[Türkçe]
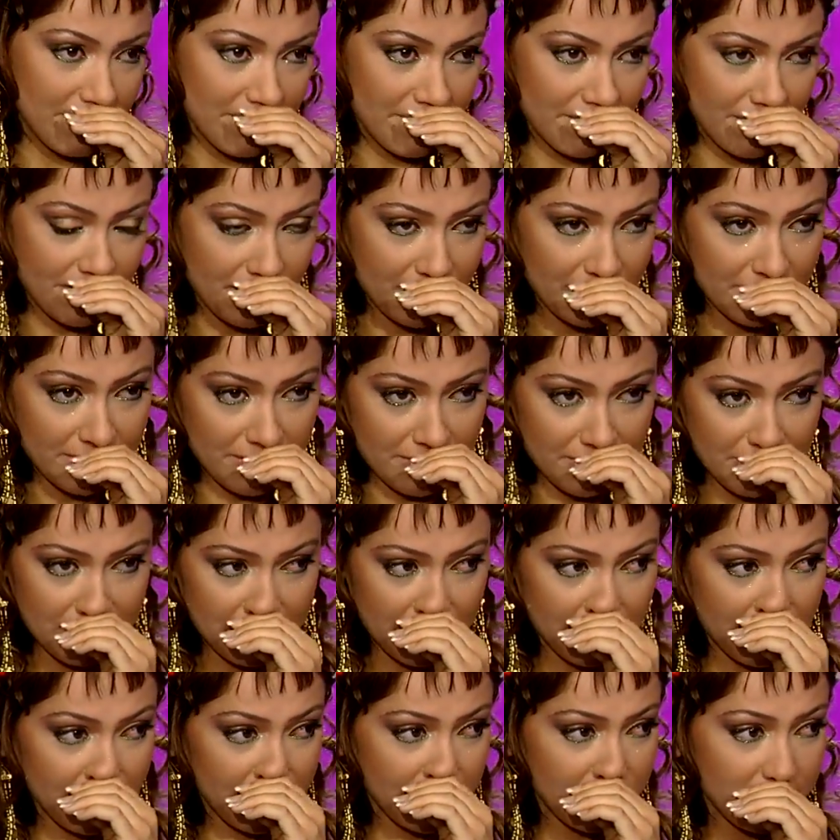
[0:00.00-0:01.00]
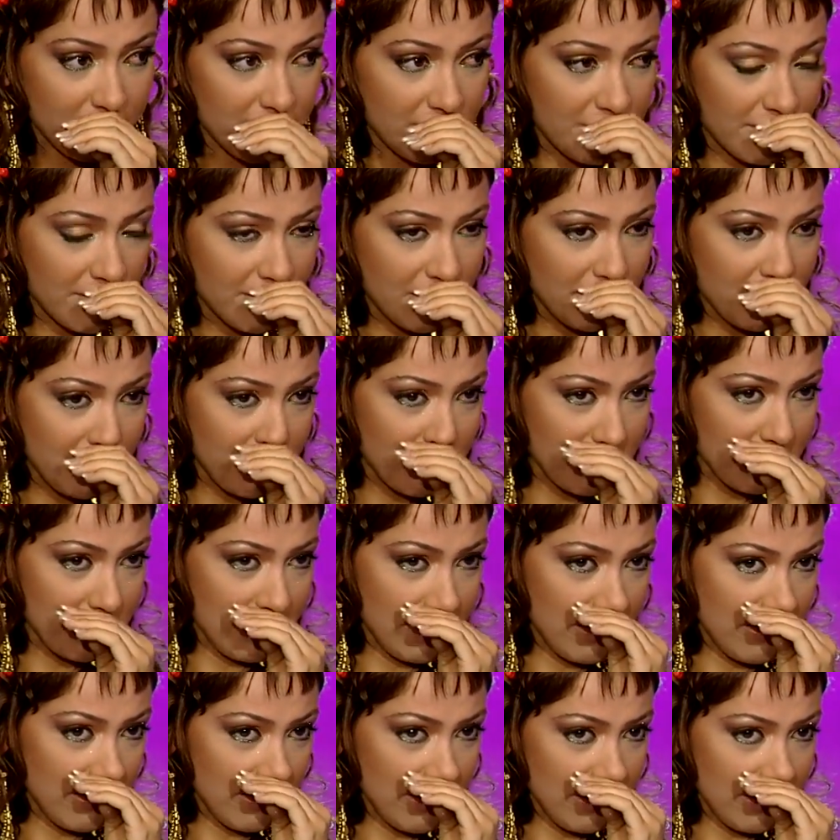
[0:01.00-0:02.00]
Ben de öncelikle
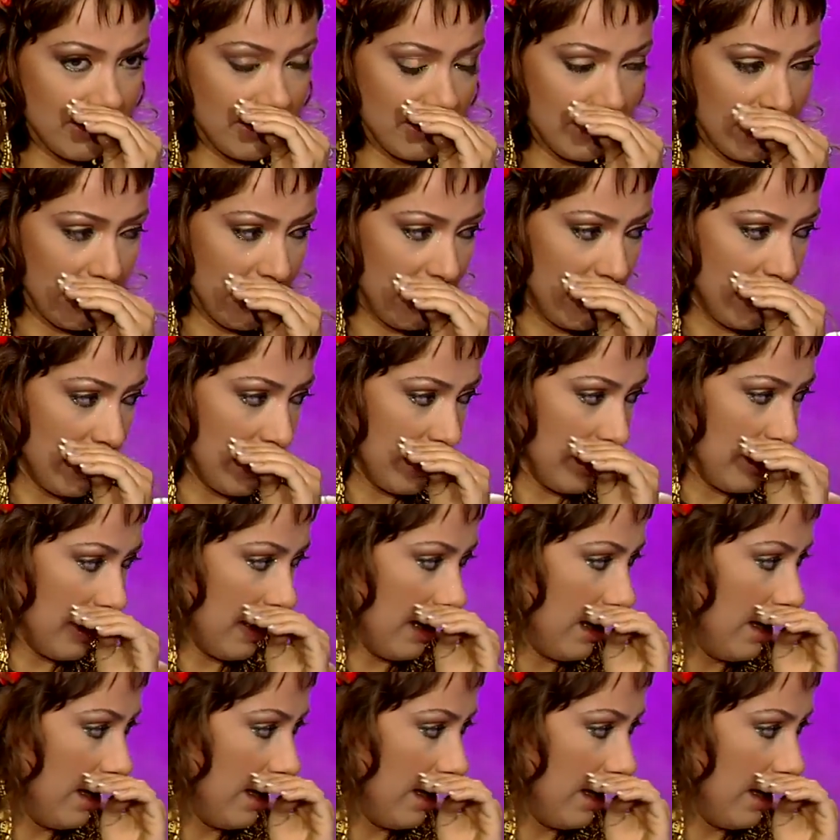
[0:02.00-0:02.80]
şehit